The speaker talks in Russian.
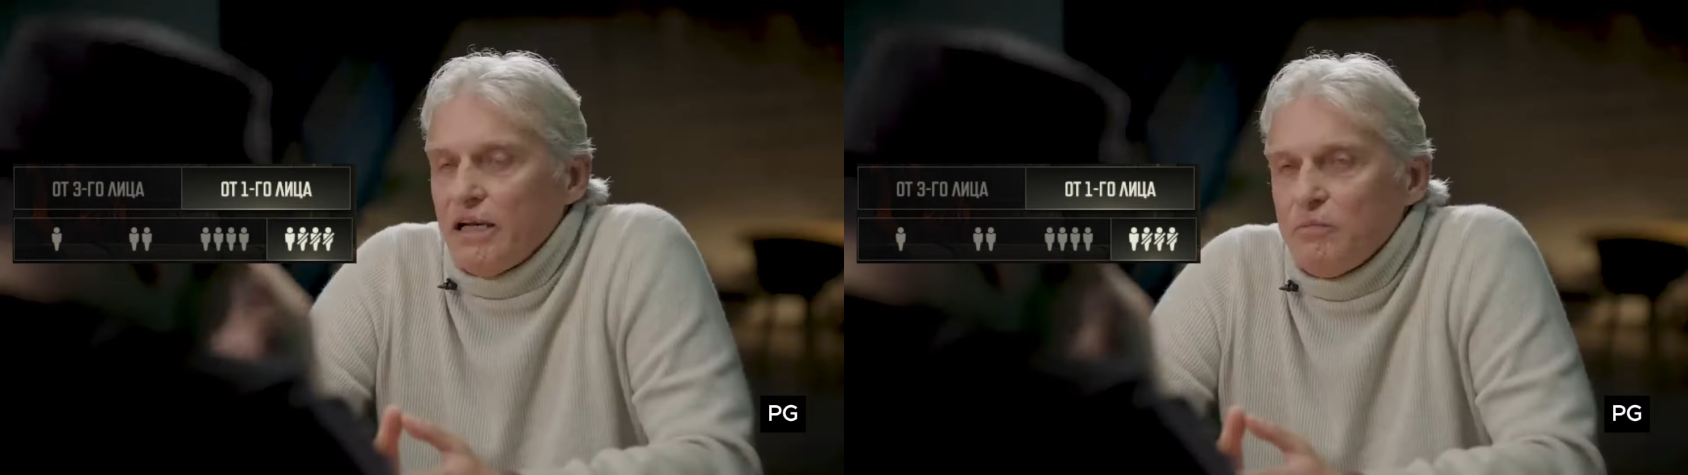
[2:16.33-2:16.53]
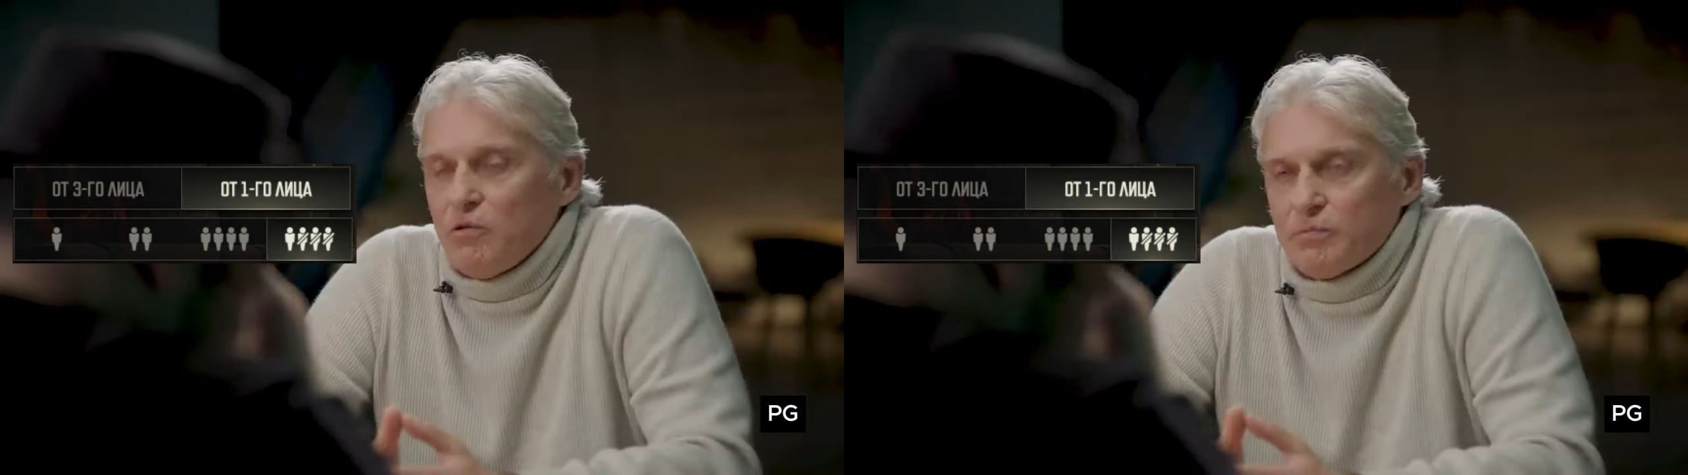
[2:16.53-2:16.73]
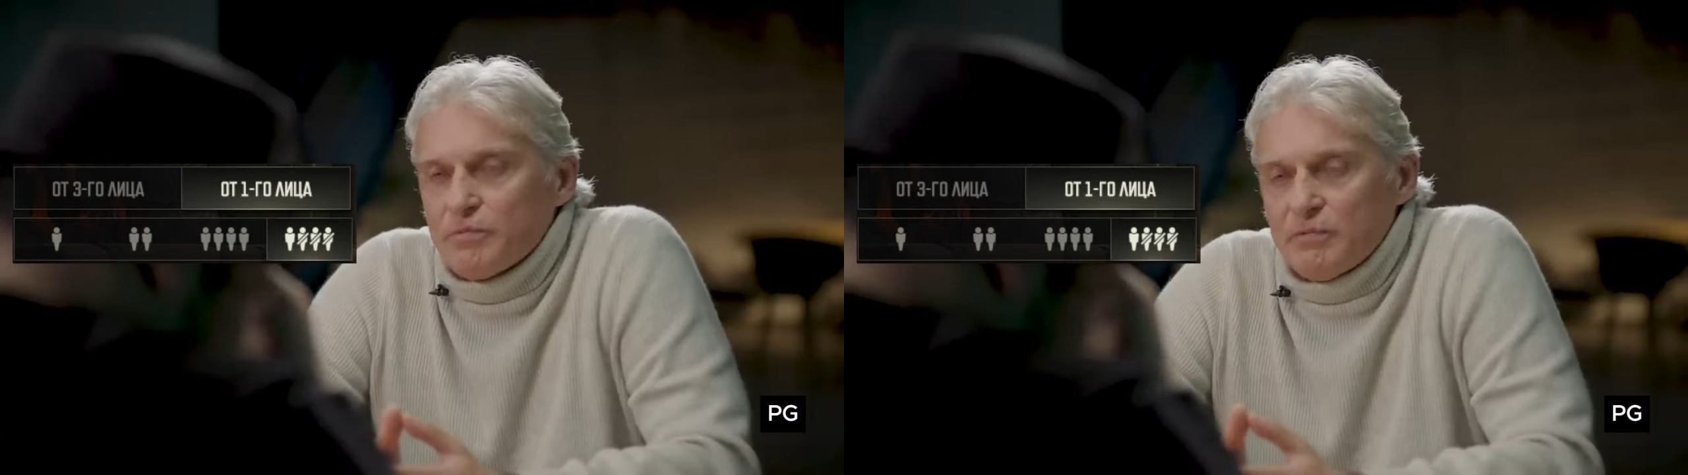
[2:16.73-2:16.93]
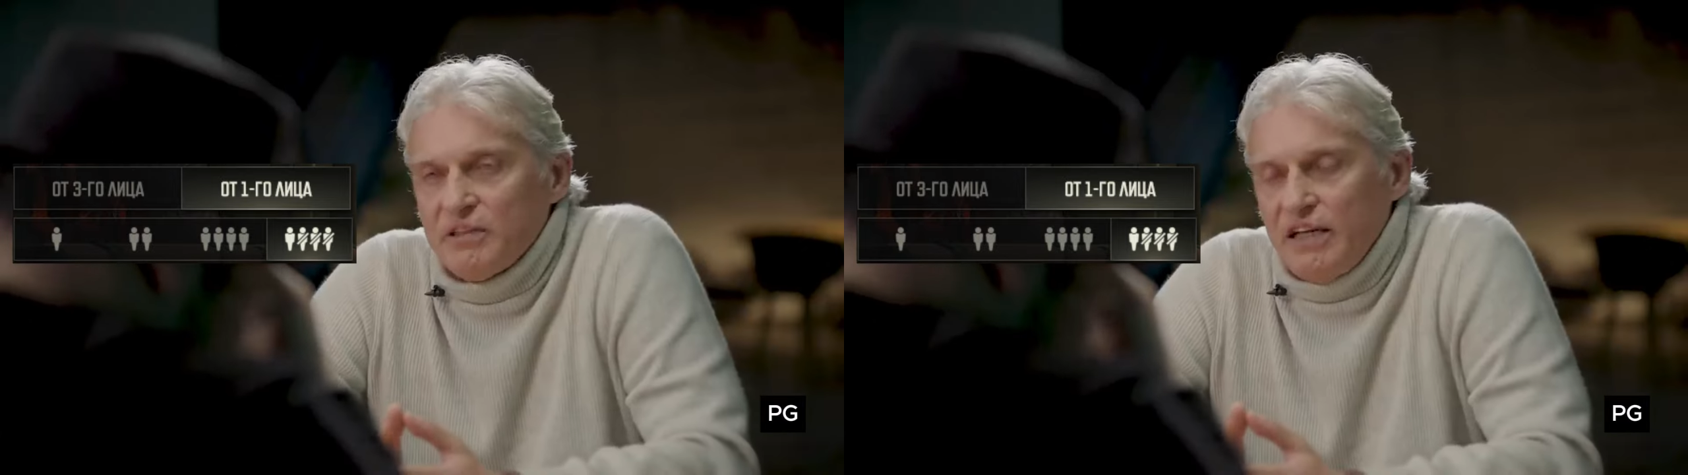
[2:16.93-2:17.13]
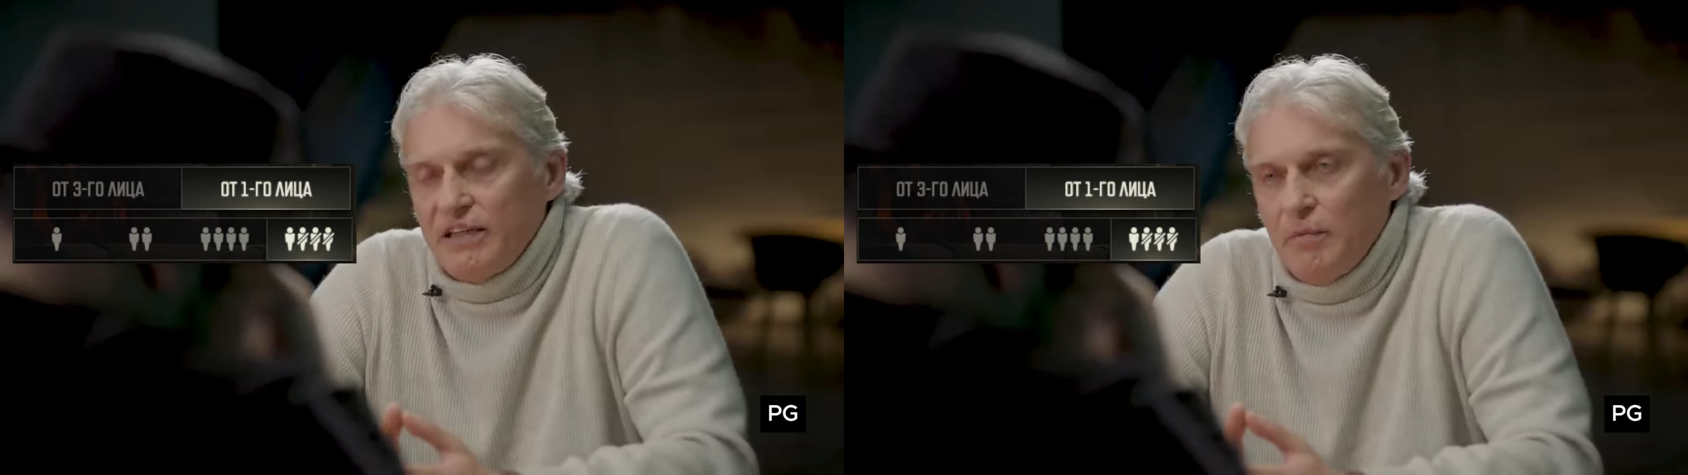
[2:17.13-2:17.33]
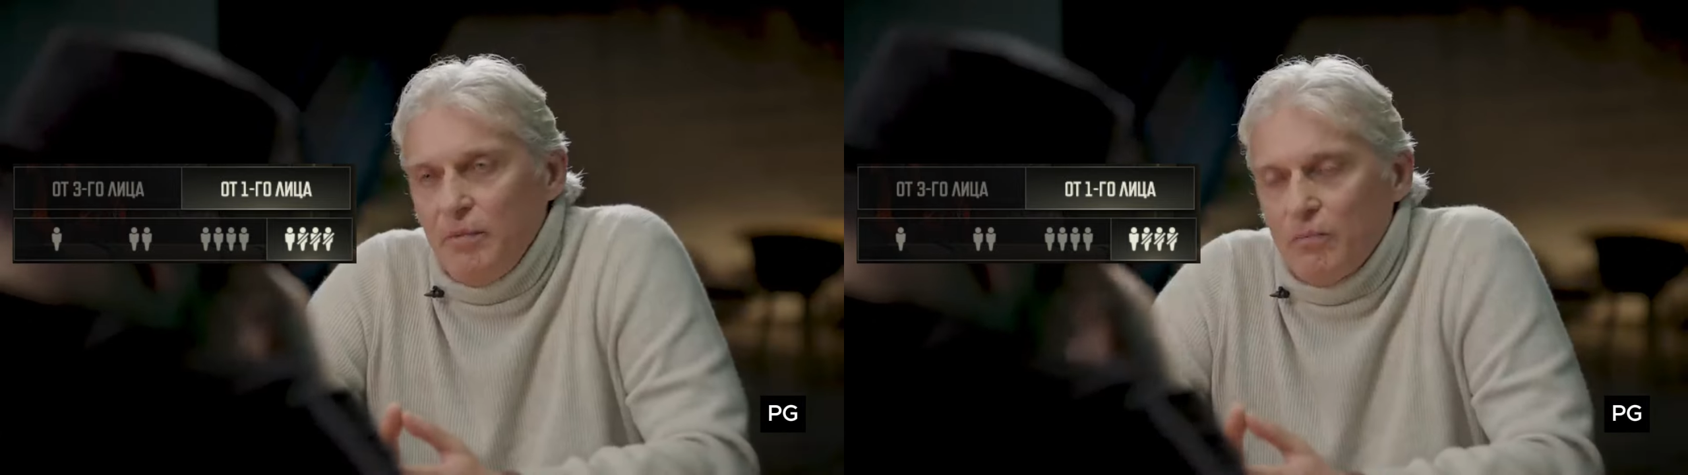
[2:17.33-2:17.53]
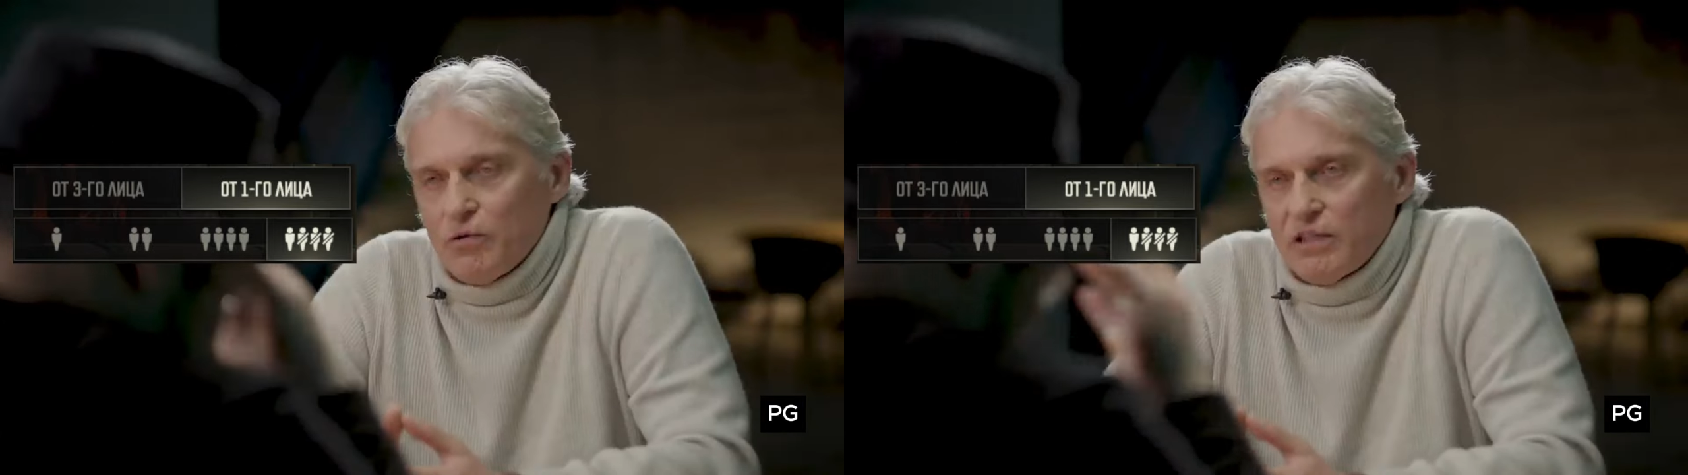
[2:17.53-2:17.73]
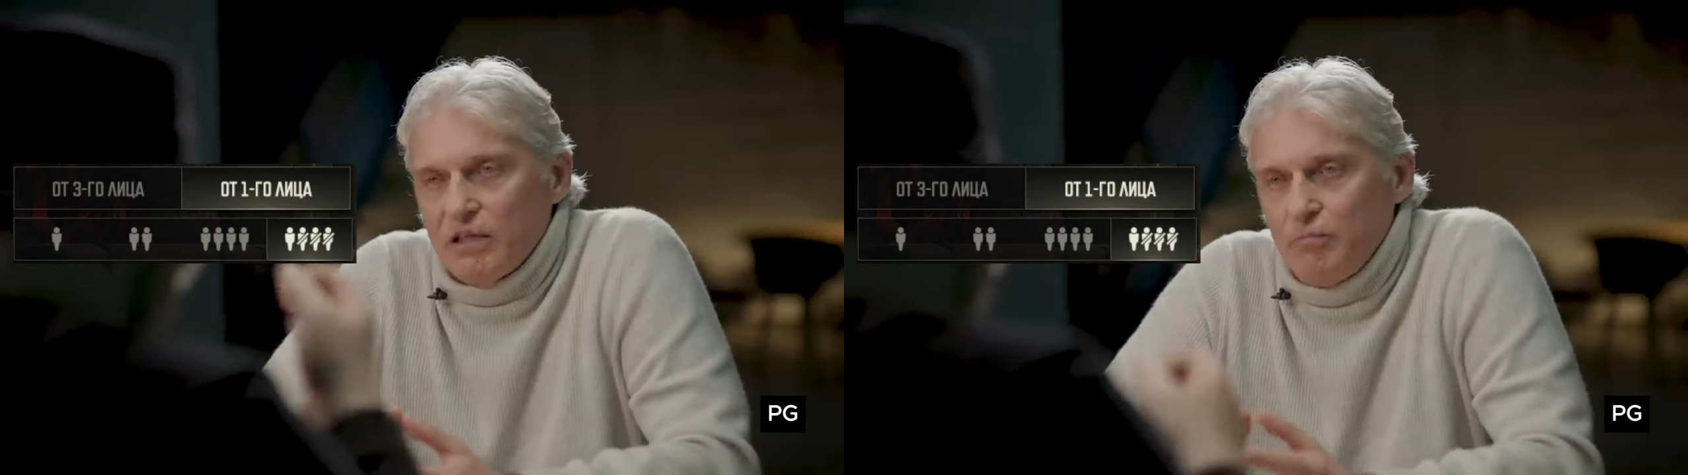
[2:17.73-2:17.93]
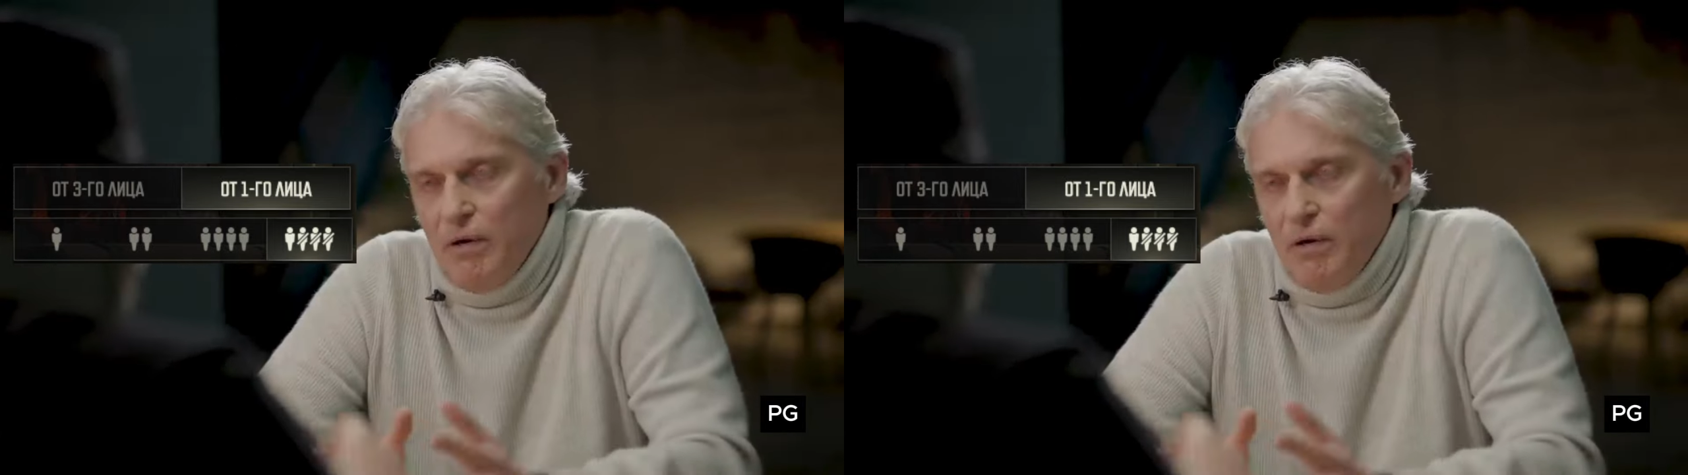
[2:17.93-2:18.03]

они могут посмотреть на папу и сказать,